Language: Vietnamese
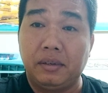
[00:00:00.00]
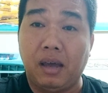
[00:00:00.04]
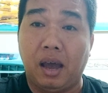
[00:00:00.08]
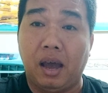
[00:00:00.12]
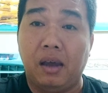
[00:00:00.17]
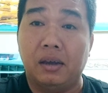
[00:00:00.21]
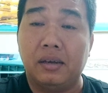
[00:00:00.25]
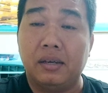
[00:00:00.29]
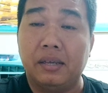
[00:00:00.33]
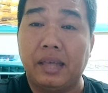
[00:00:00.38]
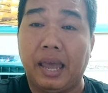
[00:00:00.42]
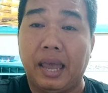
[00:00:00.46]

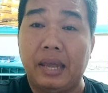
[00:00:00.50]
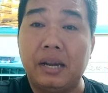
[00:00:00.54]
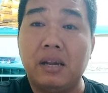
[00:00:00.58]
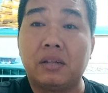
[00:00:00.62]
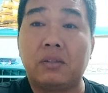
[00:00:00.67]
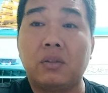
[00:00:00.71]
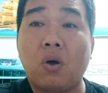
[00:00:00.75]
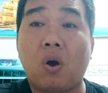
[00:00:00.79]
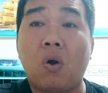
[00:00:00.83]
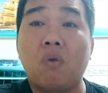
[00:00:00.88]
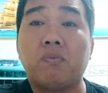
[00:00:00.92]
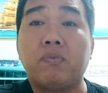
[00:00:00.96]
ờ ừ, dãy nó
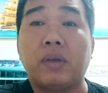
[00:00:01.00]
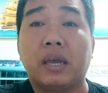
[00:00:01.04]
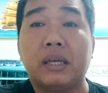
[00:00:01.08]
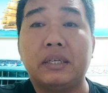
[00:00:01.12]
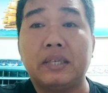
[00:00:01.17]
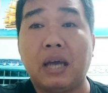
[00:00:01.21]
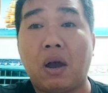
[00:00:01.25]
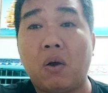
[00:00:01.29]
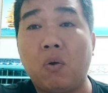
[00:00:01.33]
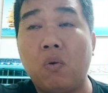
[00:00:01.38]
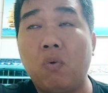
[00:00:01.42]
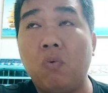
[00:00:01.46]
tốt dãy
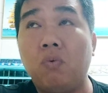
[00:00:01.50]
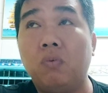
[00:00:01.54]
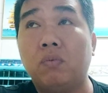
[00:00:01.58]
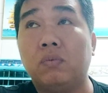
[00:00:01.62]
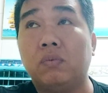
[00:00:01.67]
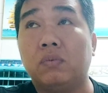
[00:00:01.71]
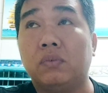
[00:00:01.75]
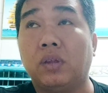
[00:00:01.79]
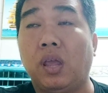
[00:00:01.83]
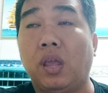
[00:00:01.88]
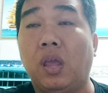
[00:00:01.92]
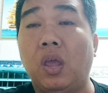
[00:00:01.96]
xấu
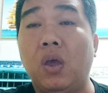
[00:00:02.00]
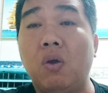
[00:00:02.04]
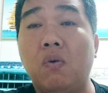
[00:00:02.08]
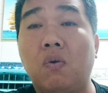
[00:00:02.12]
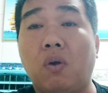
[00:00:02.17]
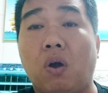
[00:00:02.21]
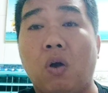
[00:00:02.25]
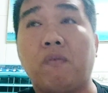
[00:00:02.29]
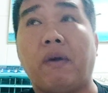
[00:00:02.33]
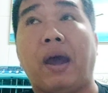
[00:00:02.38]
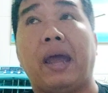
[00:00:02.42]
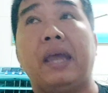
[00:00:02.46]
nhiều
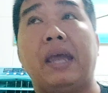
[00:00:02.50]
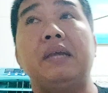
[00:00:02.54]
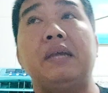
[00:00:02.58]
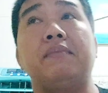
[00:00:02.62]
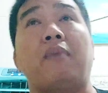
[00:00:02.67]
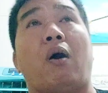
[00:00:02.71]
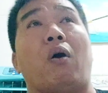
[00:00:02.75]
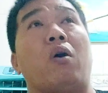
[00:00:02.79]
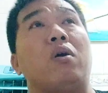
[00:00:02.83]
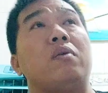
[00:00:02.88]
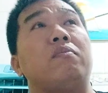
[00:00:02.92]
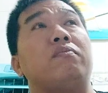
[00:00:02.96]
loại vẫy
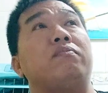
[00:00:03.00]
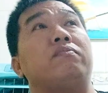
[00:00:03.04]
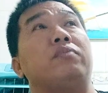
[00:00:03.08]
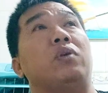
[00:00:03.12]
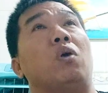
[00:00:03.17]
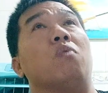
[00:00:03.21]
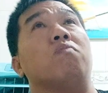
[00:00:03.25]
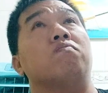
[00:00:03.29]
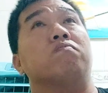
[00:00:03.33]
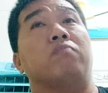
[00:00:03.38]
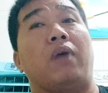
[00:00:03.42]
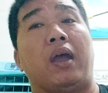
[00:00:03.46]
mỗi
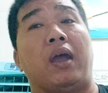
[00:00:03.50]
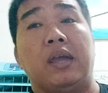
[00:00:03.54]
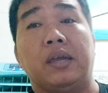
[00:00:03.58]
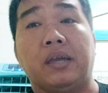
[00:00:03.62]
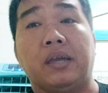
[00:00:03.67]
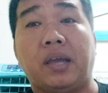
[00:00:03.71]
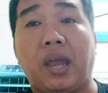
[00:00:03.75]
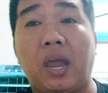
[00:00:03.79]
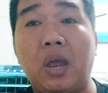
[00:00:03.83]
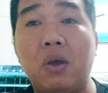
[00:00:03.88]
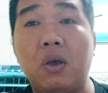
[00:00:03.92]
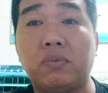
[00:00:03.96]
vùng
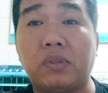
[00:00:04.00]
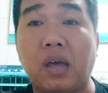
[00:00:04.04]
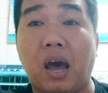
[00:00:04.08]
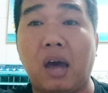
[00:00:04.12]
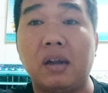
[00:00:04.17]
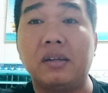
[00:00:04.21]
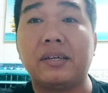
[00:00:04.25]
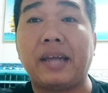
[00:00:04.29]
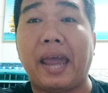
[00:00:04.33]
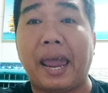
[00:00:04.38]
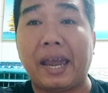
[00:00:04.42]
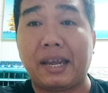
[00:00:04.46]
miền kêu
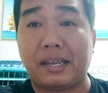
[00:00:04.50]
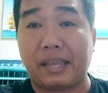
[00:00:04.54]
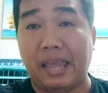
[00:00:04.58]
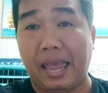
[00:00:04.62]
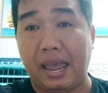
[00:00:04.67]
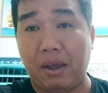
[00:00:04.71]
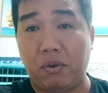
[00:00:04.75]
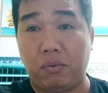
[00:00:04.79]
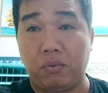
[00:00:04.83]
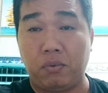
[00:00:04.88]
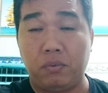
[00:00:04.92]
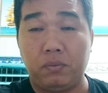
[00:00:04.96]
tên khác
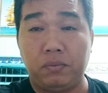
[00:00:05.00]
nhau